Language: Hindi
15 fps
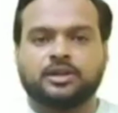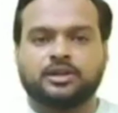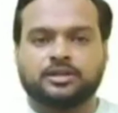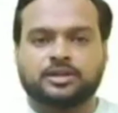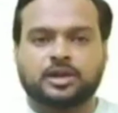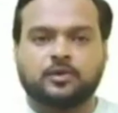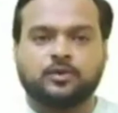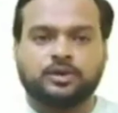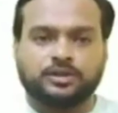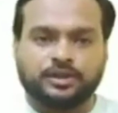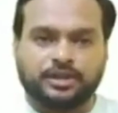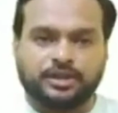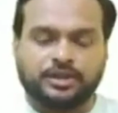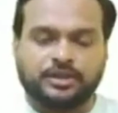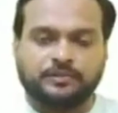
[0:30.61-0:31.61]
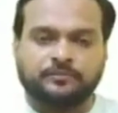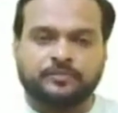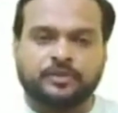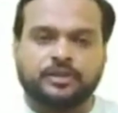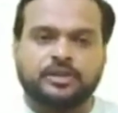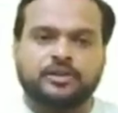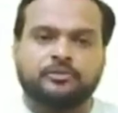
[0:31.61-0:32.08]
डिस्काउंट देगी
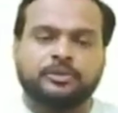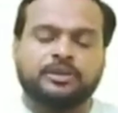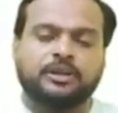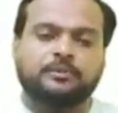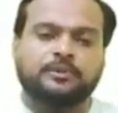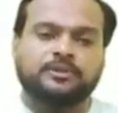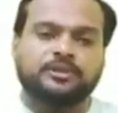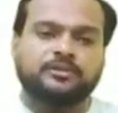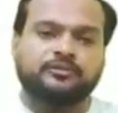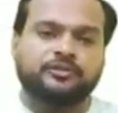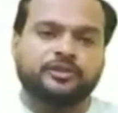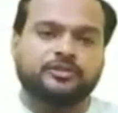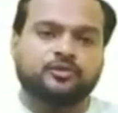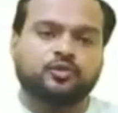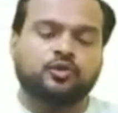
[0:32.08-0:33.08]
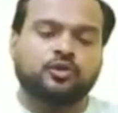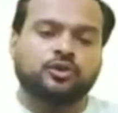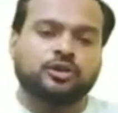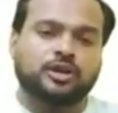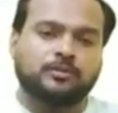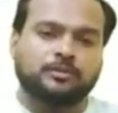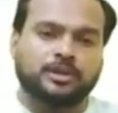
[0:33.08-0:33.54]
या 15 परसेंट फीस को
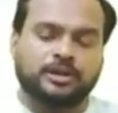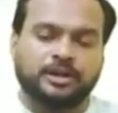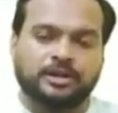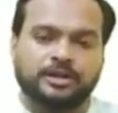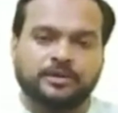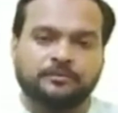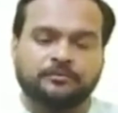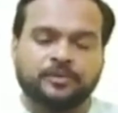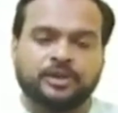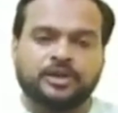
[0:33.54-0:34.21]
कम करेगी